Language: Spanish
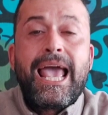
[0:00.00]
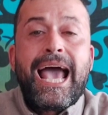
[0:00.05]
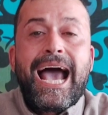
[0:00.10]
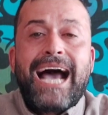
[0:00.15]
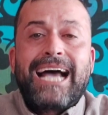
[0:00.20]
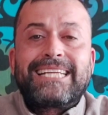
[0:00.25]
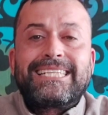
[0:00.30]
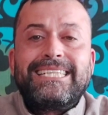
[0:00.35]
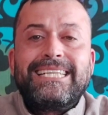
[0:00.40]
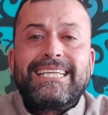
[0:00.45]

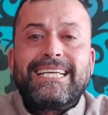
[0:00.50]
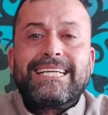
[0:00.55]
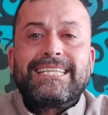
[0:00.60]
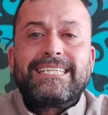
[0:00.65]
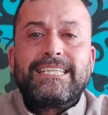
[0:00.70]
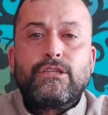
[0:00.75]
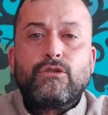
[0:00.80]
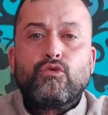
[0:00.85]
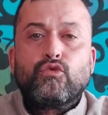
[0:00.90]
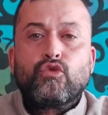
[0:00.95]
Así que
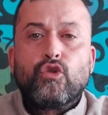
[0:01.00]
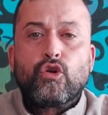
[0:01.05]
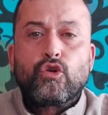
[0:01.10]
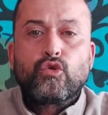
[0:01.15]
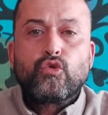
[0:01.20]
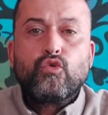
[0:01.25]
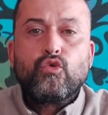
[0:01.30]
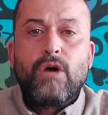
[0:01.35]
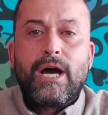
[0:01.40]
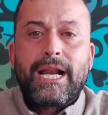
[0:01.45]
si tu
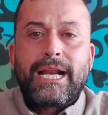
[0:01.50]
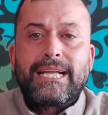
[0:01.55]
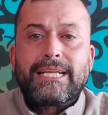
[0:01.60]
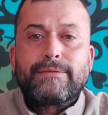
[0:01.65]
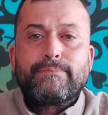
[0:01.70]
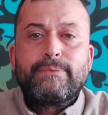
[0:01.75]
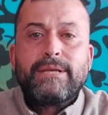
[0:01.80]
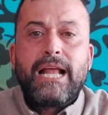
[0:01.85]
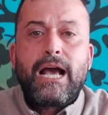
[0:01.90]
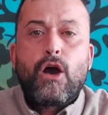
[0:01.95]
tortuga
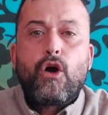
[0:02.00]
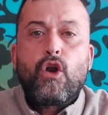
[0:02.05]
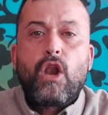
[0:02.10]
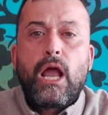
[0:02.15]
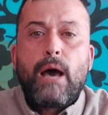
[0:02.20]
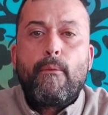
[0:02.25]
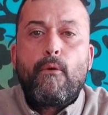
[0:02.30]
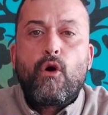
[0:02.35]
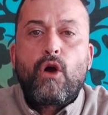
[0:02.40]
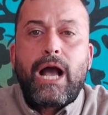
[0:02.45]
respira con
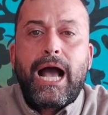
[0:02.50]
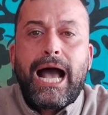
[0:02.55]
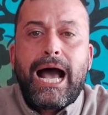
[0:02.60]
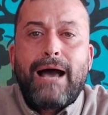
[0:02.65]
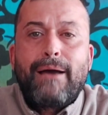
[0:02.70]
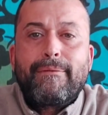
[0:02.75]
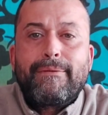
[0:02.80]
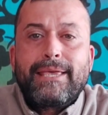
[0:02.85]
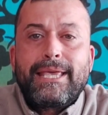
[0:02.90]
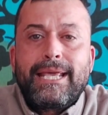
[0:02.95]
la boca
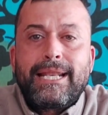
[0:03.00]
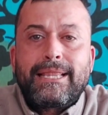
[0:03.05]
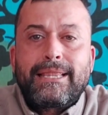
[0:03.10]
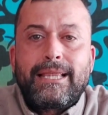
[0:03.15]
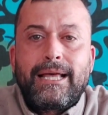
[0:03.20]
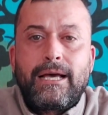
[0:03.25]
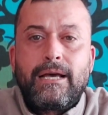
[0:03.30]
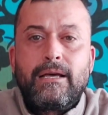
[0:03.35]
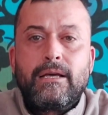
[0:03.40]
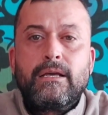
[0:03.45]

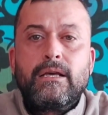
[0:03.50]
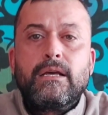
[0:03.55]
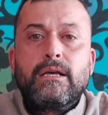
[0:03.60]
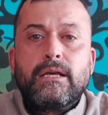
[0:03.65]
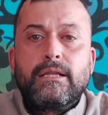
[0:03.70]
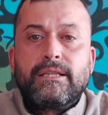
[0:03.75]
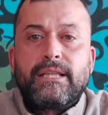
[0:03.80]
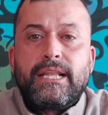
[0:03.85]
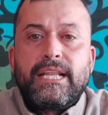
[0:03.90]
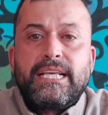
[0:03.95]
abierta,
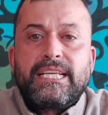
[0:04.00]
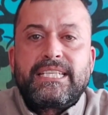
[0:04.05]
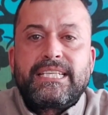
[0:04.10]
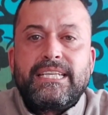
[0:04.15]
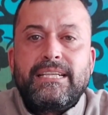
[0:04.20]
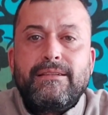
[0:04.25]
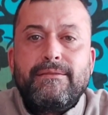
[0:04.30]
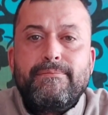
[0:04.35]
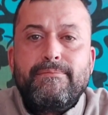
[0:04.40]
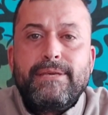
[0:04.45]
tiene
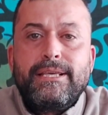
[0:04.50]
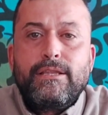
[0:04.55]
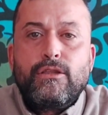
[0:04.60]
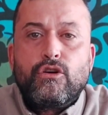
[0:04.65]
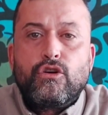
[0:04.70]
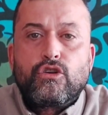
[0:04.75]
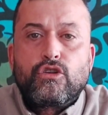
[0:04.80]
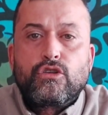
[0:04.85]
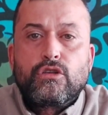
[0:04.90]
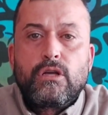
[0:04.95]

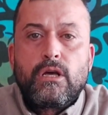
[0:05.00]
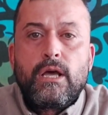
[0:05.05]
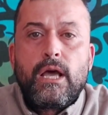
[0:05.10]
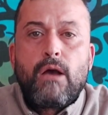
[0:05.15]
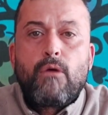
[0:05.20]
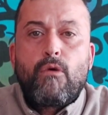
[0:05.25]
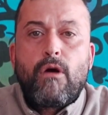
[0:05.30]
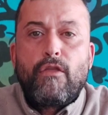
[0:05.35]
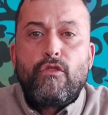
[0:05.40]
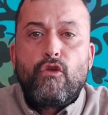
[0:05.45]
silbidos
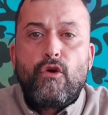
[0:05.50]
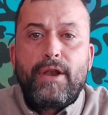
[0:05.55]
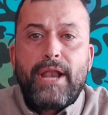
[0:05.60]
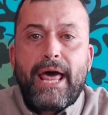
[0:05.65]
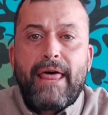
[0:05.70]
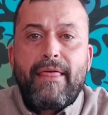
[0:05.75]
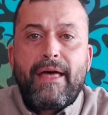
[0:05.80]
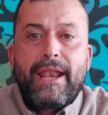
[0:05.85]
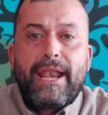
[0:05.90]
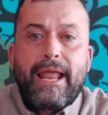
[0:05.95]
cuando
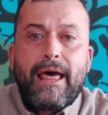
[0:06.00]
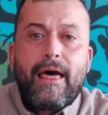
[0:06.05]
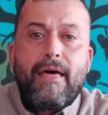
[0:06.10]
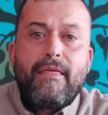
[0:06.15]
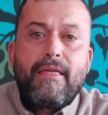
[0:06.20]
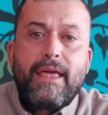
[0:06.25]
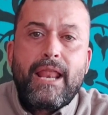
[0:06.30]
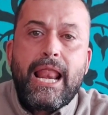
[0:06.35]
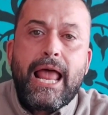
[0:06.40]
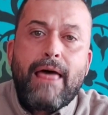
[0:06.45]
nada, nada
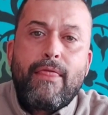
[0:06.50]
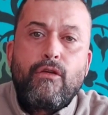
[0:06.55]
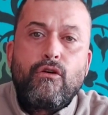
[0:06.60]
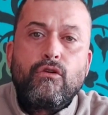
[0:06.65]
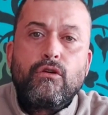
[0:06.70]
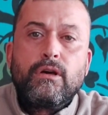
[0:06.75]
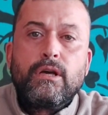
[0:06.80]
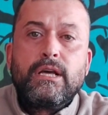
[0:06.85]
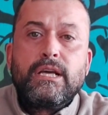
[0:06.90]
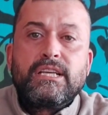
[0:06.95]
de
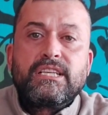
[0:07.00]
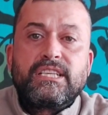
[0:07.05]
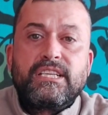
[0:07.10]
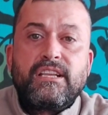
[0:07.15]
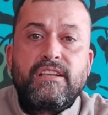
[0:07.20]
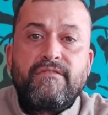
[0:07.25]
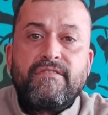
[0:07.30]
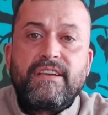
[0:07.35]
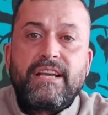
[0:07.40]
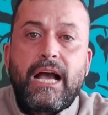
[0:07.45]
lado,
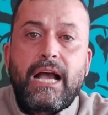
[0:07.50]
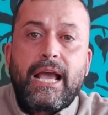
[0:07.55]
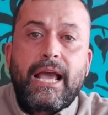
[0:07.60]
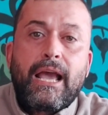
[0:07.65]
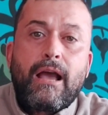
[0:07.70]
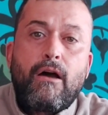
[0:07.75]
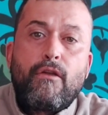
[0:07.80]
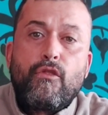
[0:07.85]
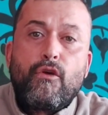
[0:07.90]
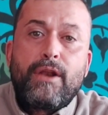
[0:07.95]
significa que
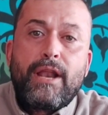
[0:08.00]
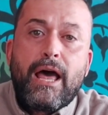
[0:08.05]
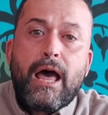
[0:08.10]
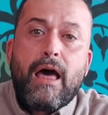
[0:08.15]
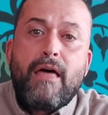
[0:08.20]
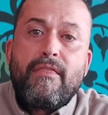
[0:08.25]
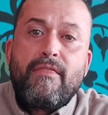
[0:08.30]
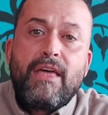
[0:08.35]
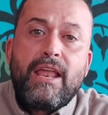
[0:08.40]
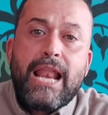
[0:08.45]
cuando
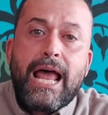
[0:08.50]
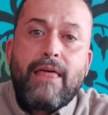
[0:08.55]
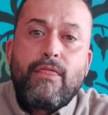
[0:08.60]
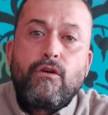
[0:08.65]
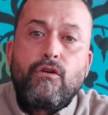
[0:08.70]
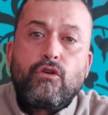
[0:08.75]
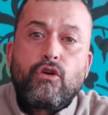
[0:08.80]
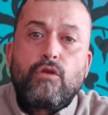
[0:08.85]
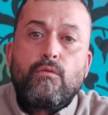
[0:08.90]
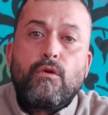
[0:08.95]
nada de
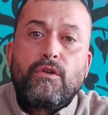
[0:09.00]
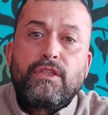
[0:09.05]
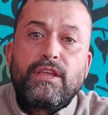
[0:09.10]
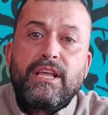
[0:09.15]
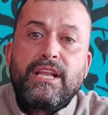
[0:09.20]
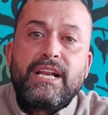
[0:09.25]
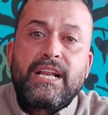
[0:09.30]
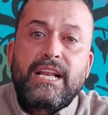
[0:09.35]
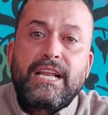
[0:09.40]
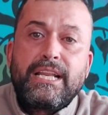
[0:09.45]
lado, como
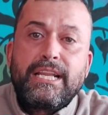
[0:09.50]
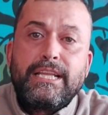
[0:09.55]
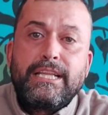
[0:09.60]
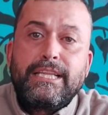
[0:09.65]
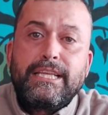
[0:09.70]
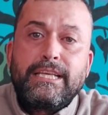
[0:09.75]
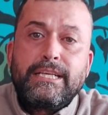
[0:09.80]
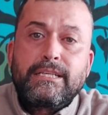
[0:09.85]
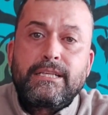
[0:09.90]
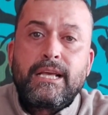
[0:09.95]
tienen
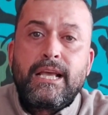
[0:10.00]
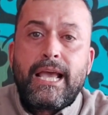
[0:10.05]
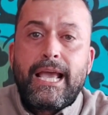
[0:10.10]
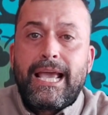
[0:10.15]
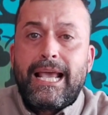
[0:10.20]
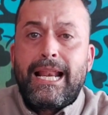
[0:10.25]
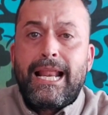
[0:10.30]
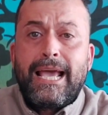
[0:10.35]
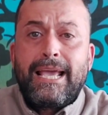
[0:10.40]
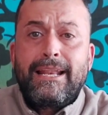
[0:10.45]
rinitis,
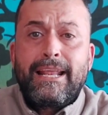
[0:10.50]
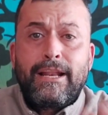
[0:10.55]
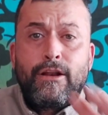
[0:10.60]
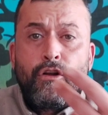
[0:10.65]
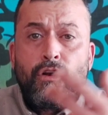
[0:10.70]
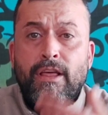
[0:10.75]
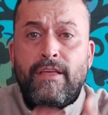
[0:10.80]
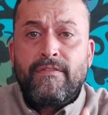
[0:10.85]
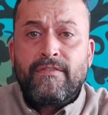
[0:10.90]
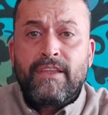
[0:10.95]
el aire
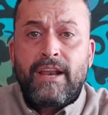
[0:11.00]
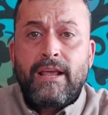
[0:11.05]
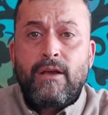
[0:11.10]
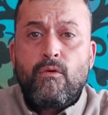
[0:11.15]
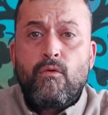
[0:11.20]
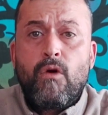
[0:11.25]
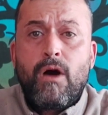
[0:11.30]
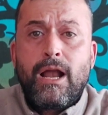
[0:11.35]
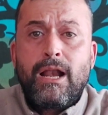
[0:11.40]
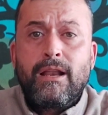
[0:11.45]
no le entra
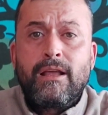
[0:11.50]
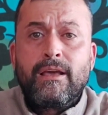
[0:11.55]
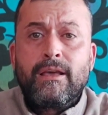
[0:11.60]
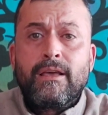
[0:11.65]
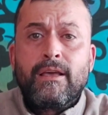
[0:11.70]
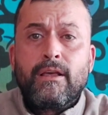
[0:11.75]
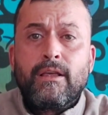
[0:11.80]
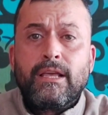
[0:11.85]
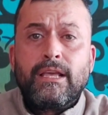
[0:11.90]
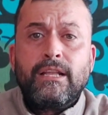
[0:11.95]
igual
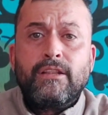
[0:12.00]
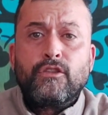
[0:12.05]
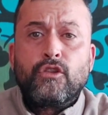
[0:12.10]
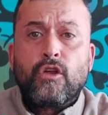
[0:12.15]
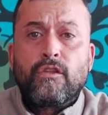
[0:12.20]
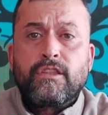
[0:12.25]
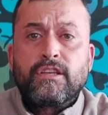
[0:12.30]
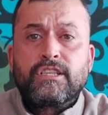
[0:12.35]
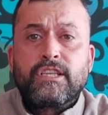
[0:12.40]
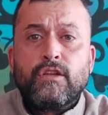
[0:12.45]
y
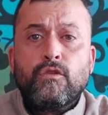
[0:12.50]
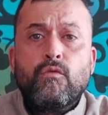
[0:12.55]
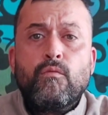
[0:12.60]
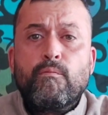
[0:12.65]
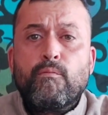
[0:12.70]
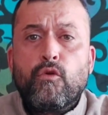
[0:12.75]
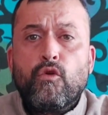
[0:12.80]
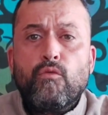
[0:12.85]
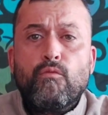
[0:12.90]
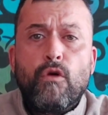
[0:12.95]
entonces tiene
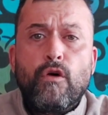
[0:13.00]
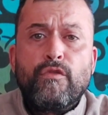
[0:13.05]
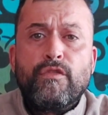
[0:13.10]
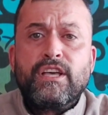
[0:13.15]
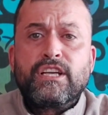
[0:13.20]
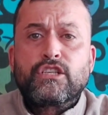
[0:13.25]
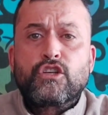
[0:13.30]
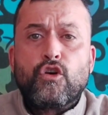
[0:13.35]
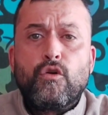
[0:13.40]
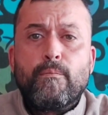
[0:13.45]
un pulmón
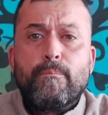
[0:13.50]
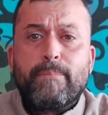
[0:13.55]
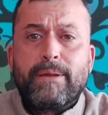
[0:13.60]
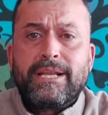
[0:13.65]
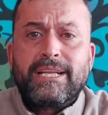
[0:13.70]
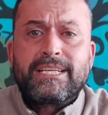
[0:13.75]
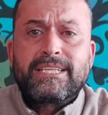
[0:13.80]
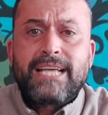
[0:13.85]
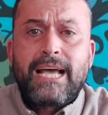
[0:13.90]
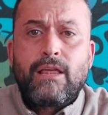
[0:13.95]

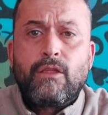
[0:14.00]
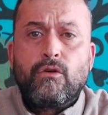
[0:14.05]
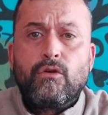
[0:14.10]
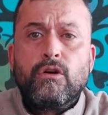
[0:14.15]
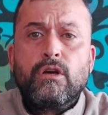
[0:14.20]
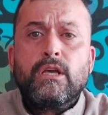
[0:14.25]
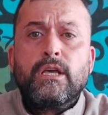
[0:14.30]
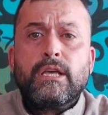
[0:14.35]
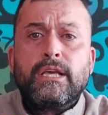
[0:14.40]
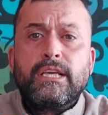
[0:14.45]

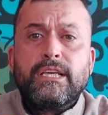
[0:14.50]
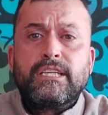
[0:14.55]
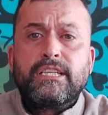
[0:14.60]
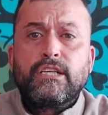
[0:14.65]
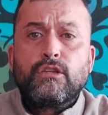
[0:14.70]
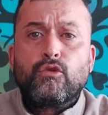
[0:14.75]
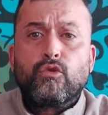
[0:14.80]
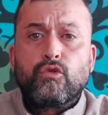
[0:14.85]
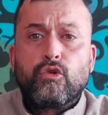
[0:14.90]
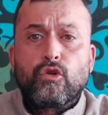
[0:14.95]
descompensado. Y
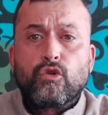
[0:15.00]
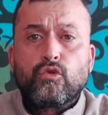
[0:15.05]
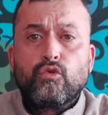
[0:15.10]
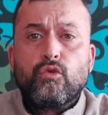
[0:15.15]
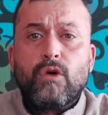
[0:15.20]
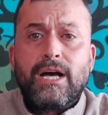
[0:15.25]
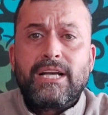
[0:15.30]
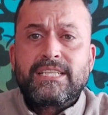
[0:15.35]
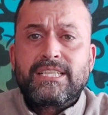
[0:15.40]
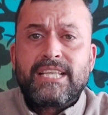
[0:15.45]
si tu
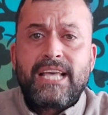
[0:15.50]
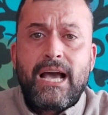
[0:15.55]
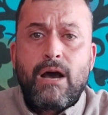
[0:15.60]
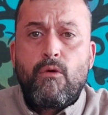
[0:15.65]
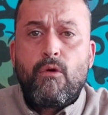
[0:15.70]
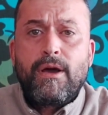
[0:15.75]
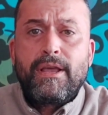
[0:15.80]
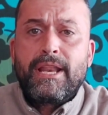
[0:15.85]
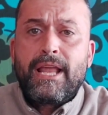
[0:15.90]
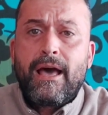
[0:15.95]
tortuga es de
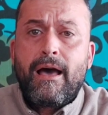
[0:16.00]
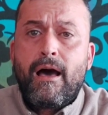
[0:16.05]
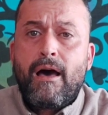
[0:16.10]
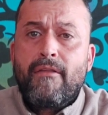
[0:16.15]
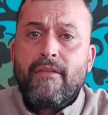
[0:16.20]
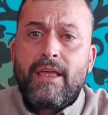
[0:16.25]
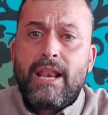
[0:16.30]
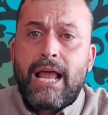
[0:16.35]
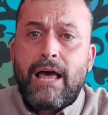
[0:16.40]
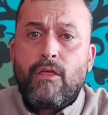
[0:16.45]
agua y nada
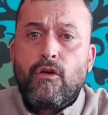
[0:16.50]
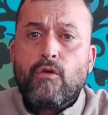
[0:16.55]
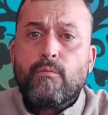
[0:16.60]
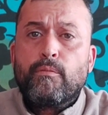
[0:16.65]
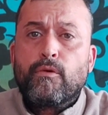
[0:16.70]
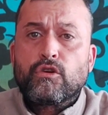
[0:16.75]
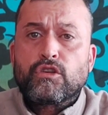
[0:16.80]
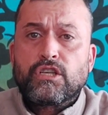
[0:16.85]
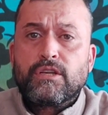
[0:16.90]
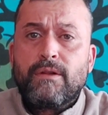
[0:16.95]
de lado,
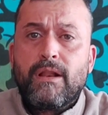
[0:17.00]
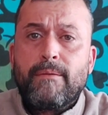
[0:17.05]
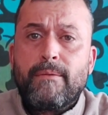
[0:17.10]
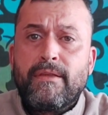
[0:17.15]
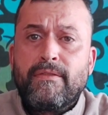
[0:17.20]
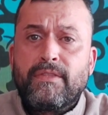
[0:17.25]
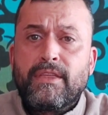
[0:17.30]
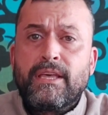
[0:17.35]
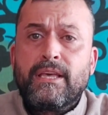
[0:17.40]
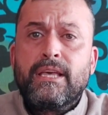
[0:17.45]

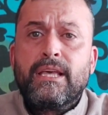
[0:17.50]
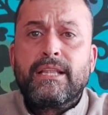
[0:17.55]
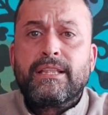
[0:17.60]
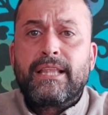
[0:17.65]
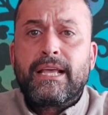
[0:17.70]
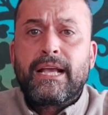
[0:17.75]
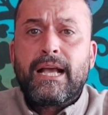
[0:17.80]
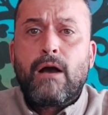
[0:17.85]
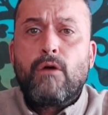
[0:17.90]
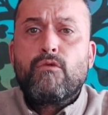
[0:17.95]
posiblemente
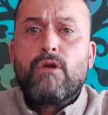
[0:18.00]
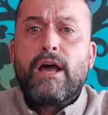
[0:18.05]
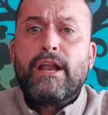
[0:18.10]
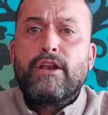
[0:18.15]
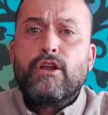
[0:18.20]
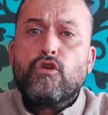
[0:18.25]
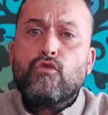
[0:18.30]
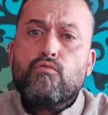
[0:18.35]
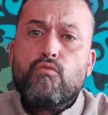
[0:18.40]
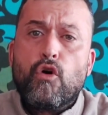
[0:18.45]
tenga una
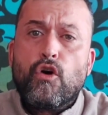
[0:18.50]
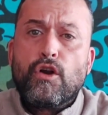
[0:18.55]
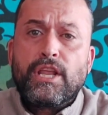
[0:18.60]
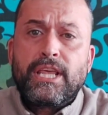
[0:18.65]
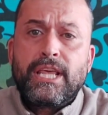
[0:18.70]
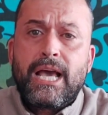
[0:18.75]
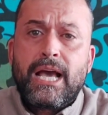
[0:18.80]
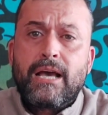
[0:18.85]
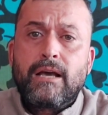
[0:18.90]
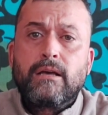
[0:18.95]

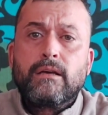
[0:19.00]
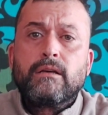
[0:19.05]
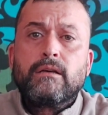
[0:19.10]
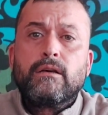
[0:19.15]
neumonía